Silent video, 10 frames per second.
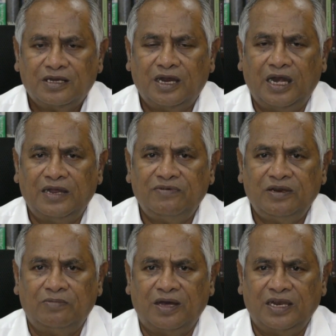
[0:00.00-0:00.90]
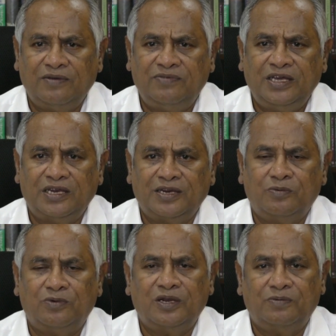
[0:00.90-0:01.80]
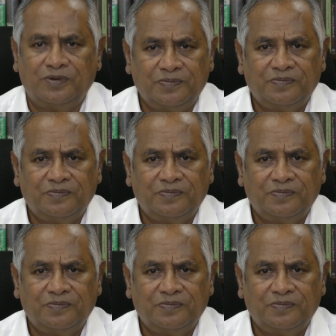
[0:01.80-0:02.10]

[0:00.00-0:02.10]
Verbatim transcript: கணவன் மனைவி என்ற உறவு